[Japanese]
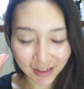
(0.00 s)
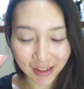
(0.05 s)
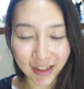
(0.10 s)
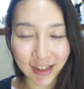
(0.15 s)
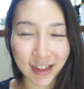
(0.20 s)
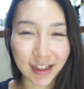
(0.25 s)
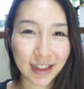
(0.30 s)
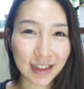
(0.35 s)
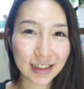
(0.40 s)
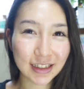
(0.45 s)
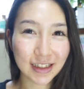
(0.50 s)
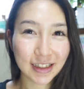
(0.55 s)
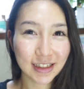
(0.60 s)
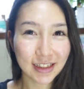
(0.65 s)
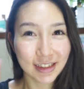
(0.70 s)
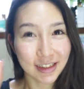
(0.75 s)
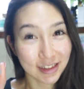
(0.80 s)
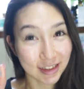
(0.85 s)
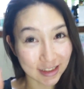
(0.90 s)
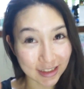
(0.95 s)
はい。
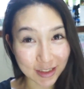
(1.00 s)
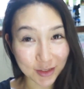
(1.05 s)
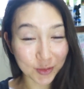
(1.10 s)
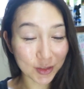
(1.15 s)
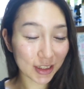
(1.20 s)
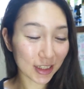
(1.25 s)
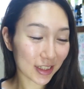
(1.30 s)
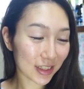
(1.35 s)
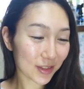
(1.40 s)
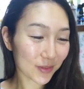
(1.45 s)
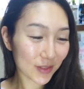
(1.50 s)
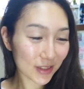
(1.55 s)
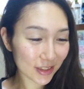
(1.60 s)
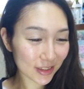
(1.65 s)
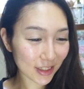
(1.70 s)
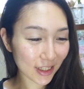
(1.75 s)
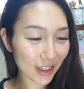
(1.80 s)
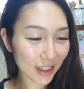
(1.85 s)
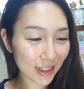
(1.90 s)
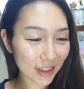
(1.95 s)
いいお値段しま
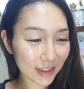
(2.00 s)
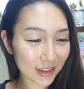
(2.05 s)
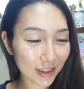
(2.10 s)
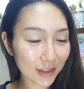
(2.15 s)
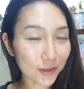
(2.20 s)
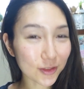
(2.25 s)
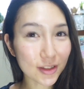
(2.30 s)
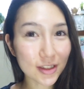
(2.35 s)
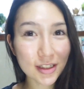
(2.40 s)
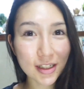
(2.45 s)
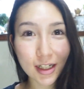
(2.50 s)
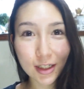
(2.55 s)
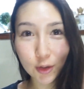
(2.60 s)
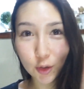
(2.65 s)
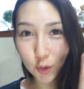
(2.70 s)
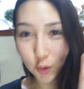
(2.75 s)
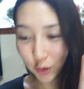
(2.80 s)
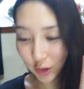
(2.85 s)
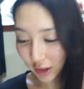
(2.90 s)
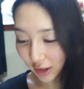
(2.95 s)
すね。で、こちら
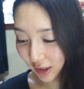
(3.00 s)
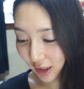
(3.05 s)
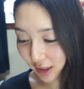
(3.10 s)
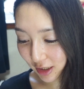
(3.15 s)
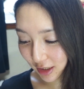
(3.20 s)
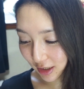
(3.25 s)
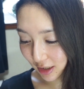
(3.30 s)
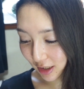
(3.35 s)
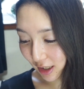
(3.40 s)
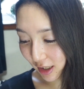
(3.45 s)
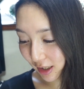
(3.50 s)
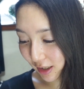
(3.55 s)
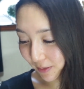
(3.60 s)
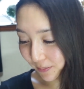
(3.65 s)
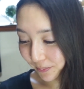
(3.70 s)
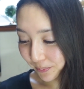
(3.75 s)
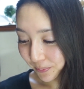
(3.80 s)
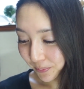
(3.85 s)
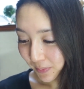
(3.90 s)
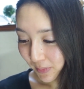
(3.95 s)
のお下地が、
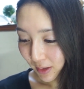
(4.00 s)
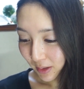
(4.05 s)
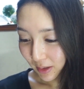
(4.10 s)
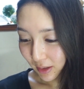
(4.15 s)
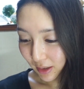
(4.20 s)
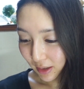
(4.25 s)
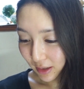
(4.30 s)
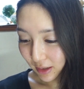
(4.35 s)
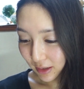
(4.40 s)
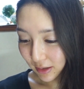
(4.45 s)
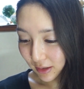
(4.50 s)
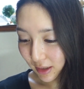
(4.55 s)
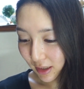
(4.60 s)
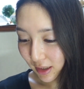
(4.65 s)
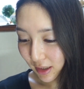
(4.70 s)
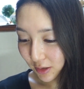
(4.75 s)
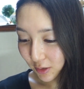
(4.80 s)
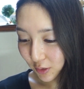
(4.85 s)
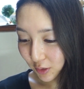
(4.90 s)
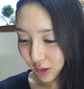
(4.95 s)
えー、税
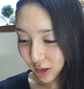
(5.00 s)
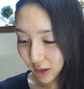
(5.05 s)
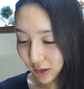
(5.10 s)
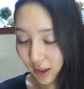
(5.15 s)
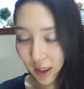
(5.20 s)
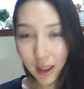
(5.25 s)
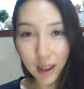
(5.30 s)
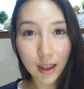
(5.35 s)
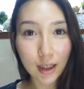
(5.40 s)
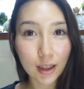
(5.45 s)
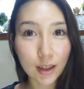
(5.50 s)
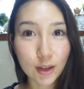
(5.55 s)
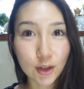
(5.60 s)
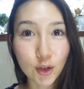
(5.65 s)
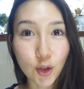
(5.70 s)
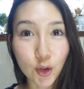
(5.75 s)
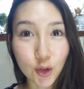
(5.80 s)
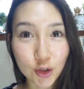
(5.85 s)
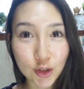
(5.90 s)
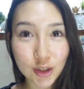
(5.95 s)
抜きで
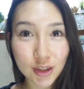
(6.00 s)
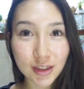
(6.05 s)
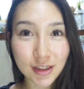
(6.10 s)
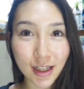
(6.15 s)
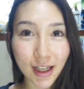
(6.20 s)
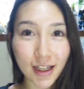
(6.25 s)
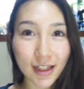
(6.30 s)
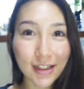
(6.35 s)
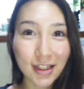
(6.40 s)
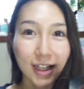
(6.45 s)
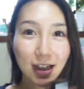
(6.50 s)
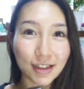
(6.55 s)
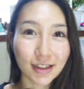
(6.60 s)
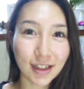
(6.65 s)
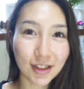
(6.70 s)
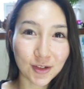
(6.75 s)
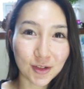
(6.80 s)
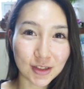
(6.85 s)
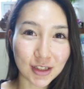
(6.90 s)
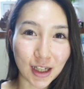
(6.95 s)
ろくせんえん
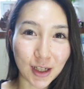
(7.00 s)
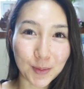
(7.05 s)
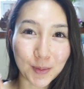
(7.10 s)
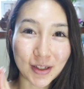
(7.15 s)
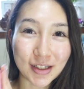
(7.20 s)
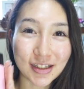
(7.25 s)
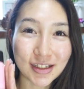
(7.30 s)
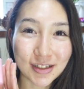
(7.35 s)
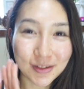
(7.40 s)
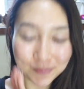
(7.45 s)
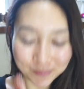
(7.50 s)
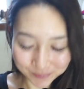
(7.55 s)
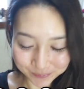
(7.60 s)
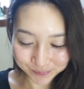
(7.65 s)
でございます。